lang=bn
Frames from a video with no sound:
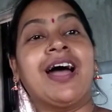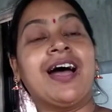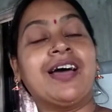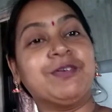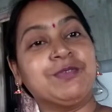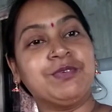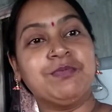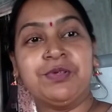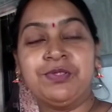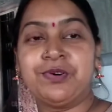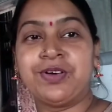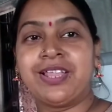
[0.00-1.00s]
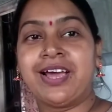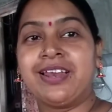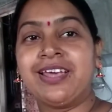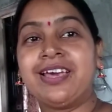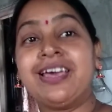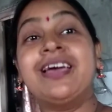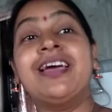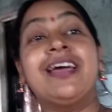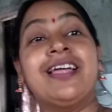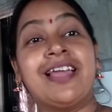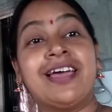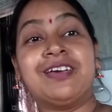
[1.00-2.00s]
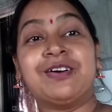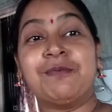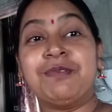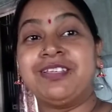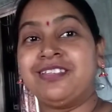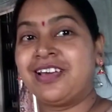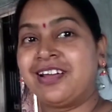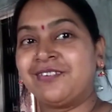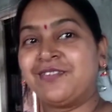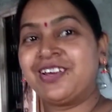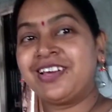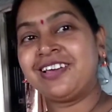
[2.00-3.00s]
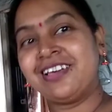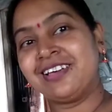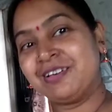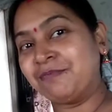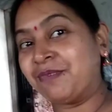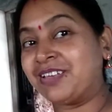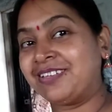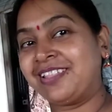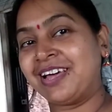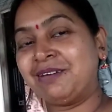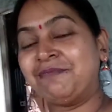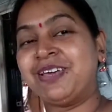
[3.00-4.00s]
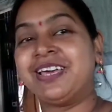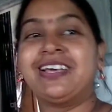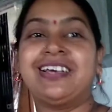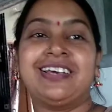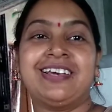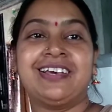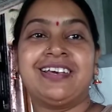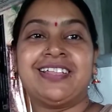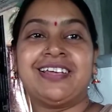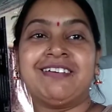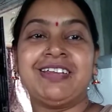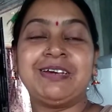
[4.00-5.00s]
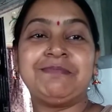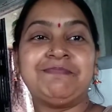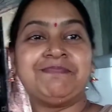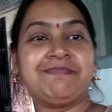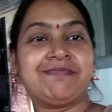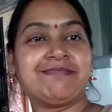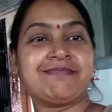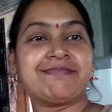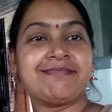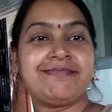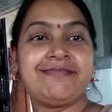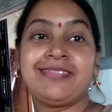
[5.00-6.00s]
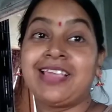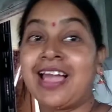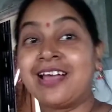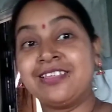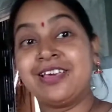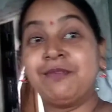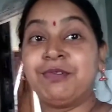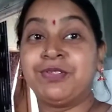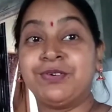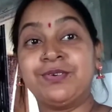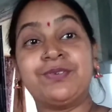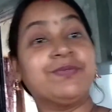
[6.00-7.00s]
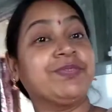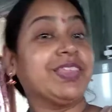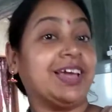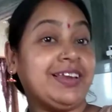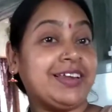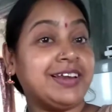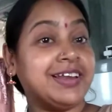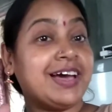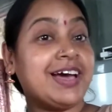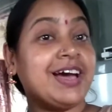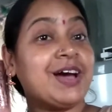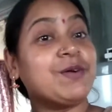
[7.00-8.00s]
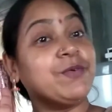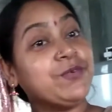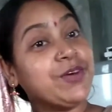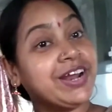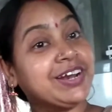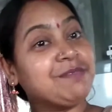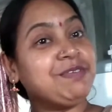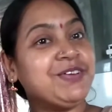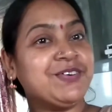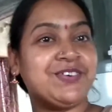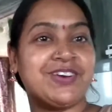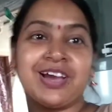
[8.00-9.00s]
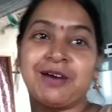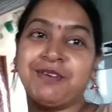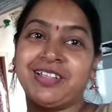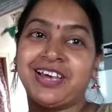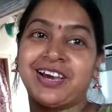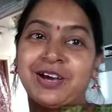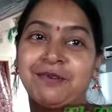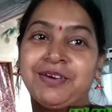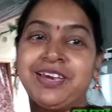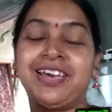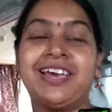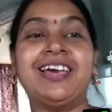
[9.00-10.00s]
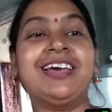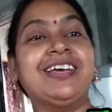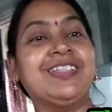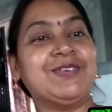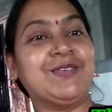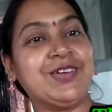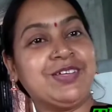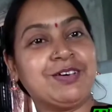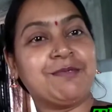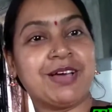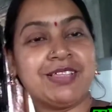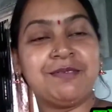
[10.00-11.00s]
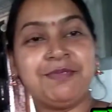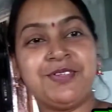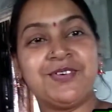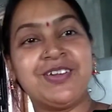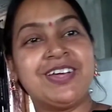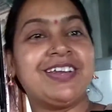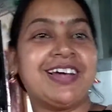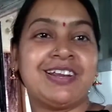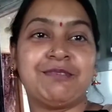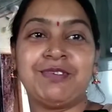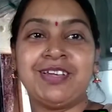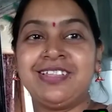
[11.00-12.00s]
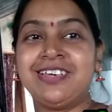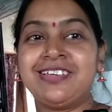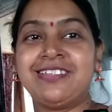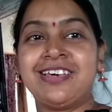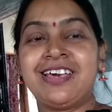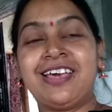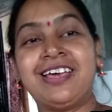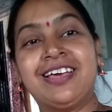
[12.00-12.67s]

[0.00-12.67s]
আর নতুন বন্ধু হয়ে থাকলে লাইক কমেন্ট শেয়ার করে পাশে থাকবে তাহলে আজকের মতো টাটা অন্য আর একটা ভিডিও আবার দেখা হবে তো সব আছে পিছনে টাটা বলে দিয়েছে